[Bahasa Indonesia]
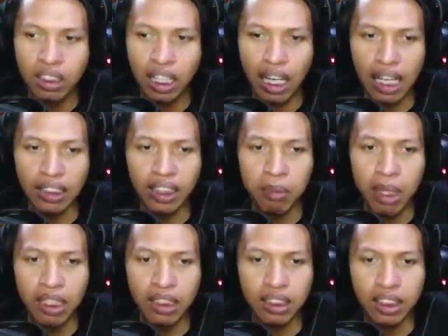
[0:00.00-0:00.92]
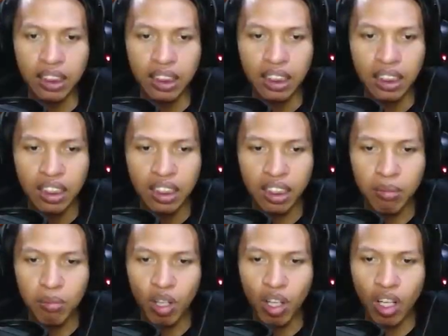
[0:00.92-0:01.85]
nggak asik banget sih
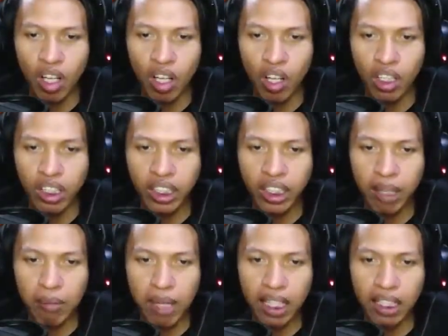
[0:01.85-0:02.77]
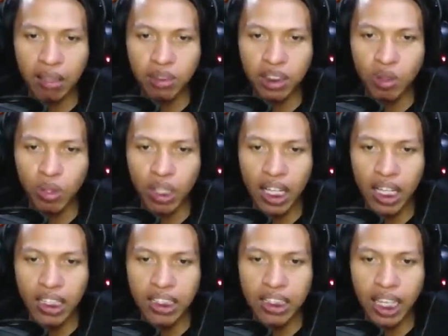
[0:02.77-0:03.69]
come on oke okay, mantap
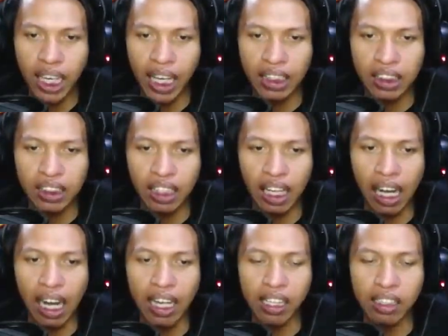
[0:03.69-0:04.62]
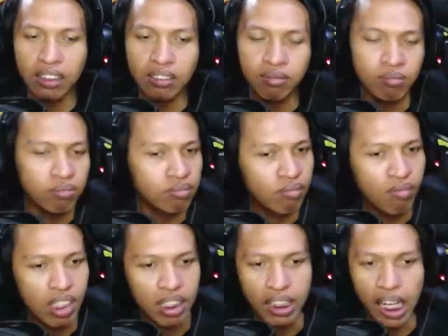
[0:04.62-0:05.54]
jiwa yes kelar
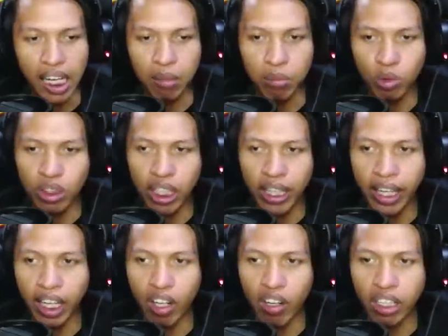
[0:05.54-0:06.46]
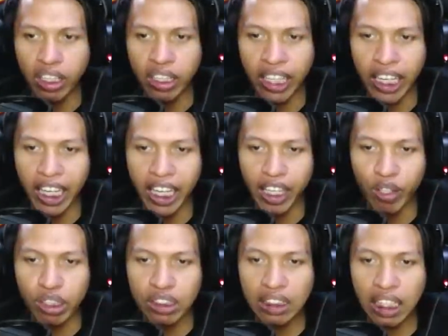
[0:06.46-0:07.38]
sangat mudah ya oke okay.
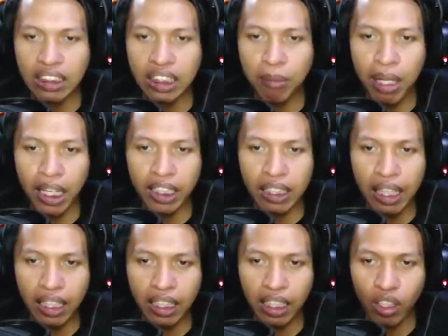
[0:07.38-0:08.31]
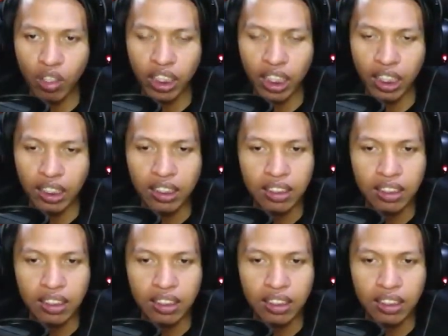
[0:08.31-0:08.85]
slashnya malah yang terakhir oke okay.